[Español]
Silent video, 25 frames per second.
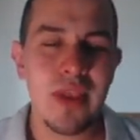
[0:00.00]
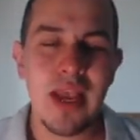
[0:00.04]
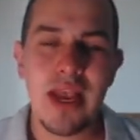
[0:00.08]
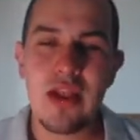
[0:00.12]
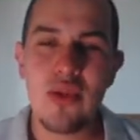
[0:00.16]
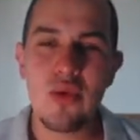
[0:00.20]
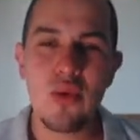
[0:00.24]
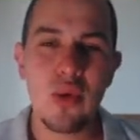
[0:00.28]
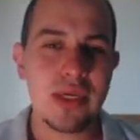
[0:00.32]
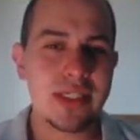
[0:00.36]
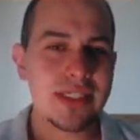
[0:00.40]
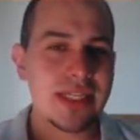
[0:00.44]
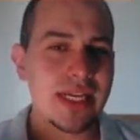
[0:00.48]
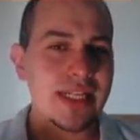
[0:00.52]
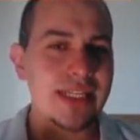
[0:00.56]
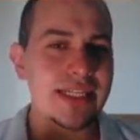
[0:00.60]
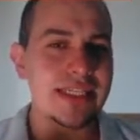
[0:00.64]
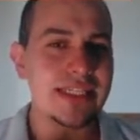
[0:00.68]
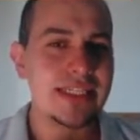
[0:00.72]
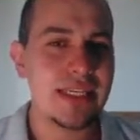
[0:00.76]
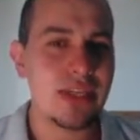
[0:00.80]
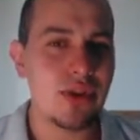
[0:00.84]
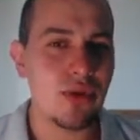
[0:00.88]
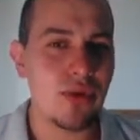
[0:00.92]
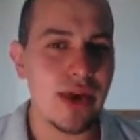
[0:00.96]
no están
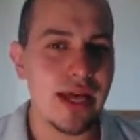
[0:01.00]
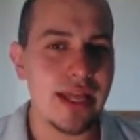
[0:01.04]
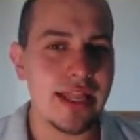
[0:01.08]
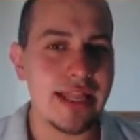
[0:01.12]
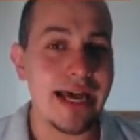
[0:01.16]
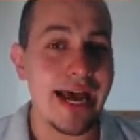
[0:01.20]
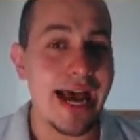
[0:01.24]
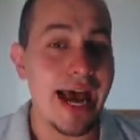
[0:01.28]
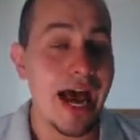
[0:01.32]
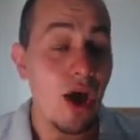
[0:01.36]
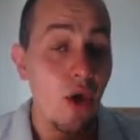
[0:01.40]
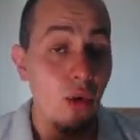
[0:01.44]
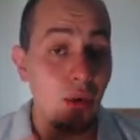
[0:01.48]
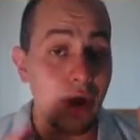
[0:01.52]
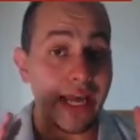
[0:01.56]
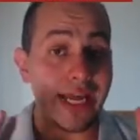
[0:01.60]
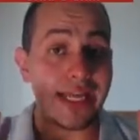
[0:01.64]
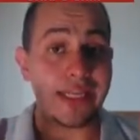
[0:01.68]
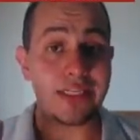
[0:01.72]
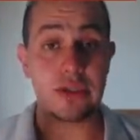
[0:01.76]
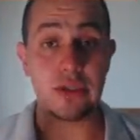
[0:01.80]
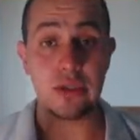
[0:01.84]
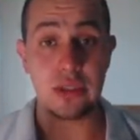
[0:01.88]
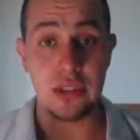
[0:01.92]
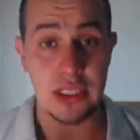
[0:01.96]
diciendo nada, aunque
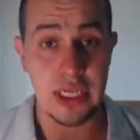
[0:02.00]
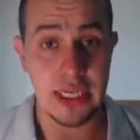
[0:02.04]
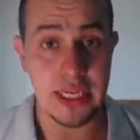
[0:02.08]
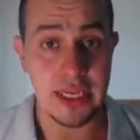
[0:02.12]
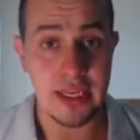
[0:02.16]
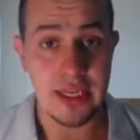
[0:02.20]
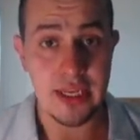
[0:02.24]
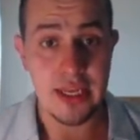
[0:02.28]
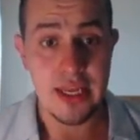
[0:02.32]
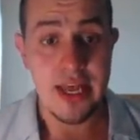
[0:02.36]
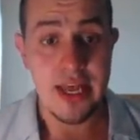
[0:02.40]
eso sí,